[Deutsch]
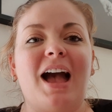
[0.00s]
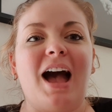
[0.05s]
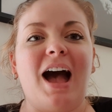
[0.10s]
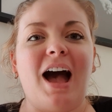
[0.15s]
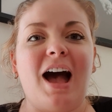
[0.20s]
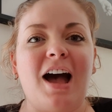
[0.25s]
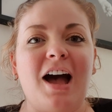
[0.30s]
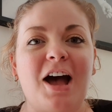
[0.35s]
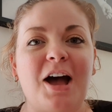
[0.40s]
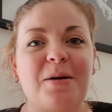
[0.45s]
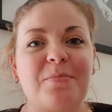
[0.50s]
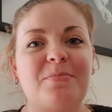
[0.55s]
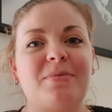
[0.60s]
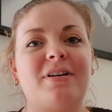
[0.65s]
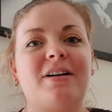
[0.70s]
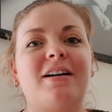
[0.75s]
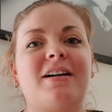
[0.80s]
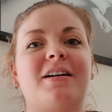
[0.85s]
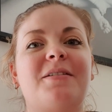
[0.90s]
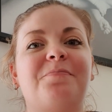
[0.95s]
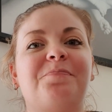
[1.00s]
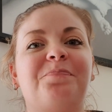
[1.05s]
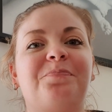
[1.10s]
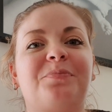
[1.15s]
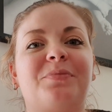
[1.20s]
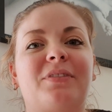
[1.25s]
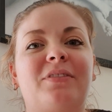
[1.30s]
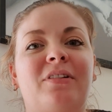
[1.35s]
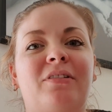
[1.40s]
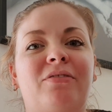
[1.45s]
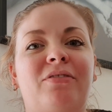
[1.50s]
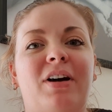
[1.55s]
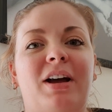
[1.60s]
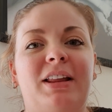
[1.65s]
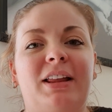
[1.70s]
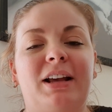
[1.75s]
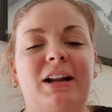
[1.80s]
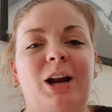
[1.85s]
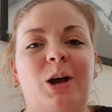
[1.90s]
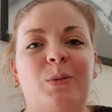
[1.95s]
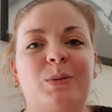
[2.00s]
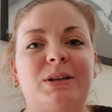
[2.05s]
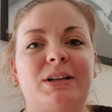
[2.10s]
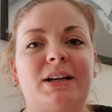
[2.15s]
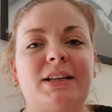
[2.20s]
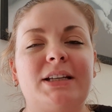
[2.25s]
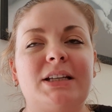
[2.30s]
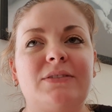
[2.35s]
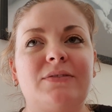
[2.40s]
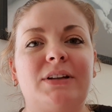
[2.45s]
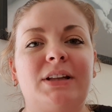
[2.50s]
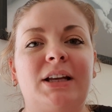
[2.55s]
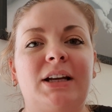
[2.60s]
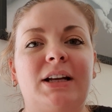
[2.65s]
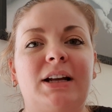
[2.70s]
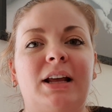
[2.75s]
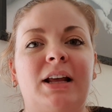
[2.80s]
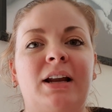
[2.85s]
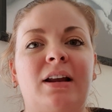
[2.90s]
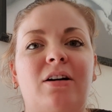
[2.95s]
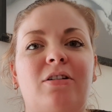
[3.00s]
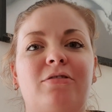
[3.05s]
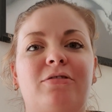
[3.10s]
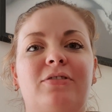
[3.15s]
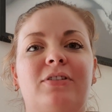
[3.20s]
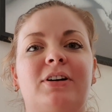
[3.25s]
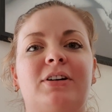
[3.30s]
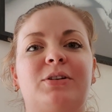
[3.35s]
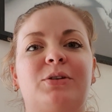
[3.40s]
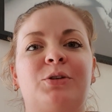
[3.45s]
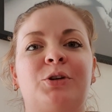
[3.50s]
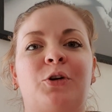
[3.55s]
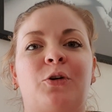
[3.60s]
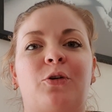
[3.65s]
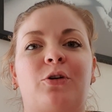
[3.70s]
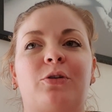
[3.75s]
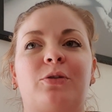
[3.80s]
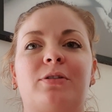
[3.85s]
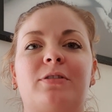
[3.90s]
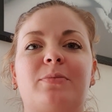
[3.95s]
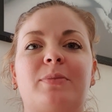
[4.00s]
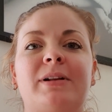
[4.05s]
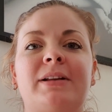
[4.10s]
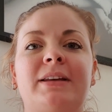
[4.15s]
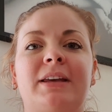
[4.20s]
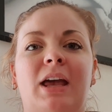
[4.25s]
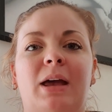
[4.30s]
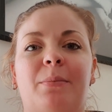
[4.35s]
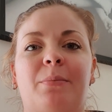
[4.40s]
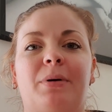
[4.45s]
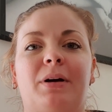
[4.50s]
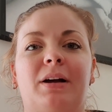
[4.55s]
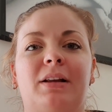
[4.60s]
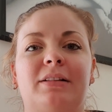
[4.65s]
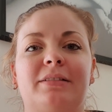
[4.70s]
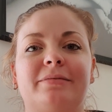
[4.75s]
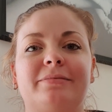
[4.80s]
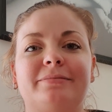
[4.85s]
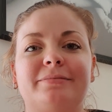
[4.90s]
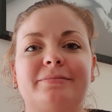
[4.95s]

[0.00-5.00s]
Aber wir fahren da, glaube ich, gleich hin, wenn der Kleine aufwacht und gucken uns mal die Camper an.